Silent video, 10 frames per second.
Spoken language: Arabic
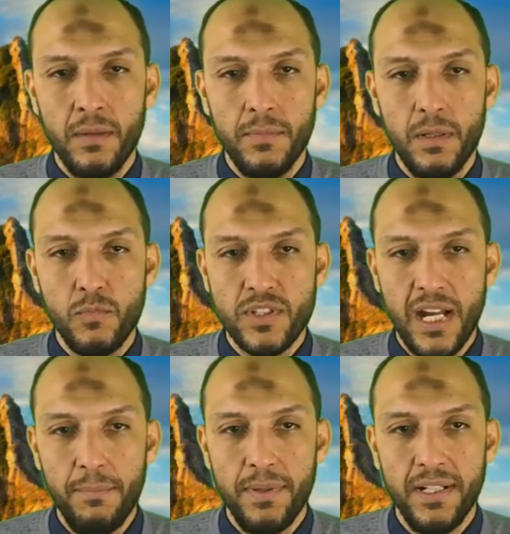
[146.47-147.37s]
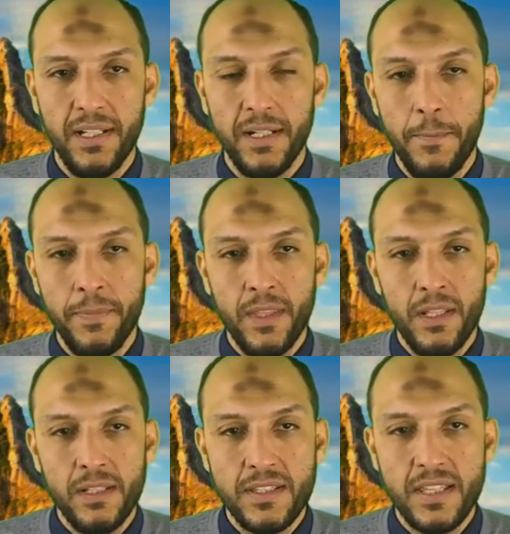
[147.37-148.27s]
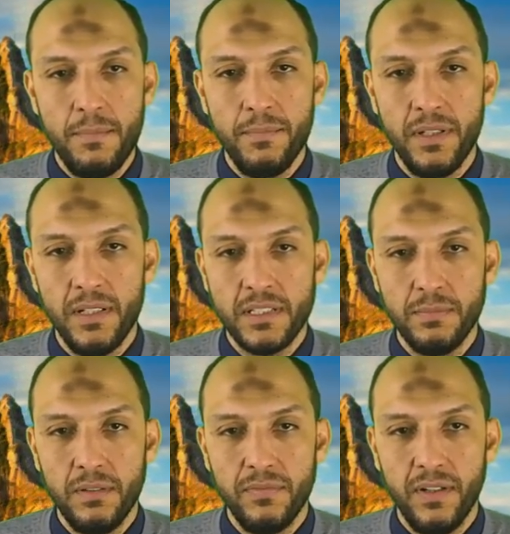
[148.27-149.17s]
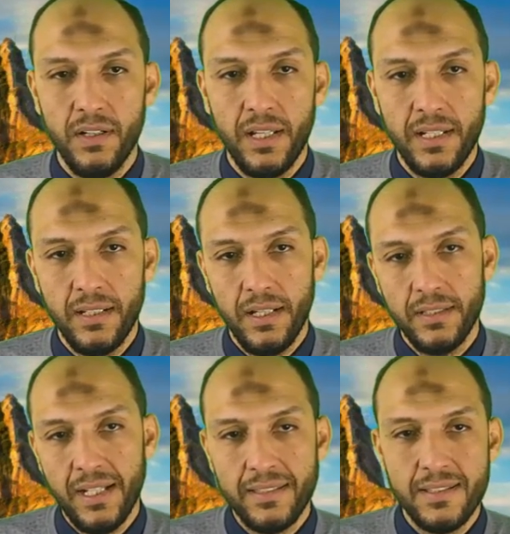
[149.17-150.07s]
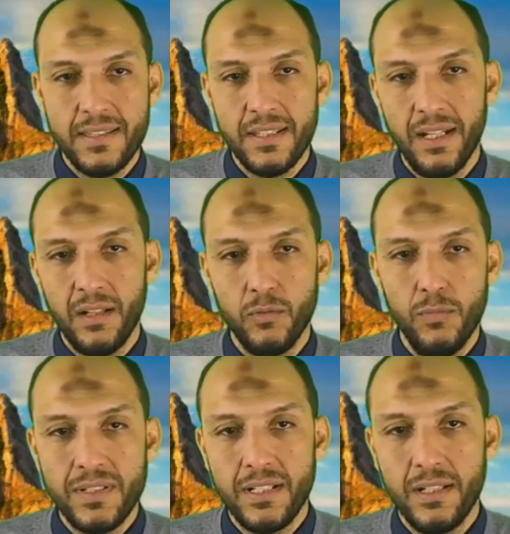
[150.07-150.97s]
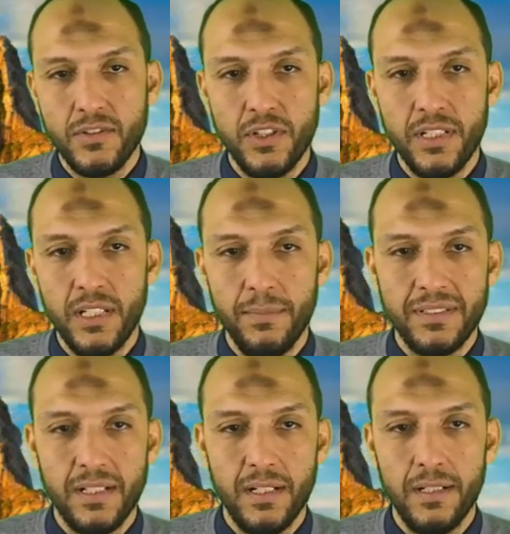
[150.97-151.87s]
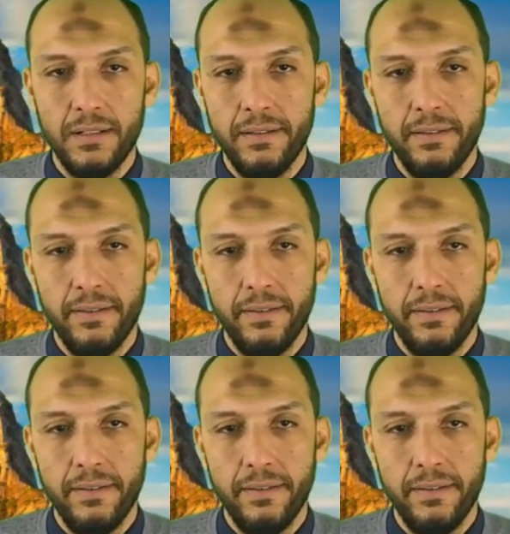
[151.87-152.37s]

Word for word: من المستحب ان احنا نسمي اسم الفاي يعني يعني تحت السي على طول مثلا جي دي كي مثلا 10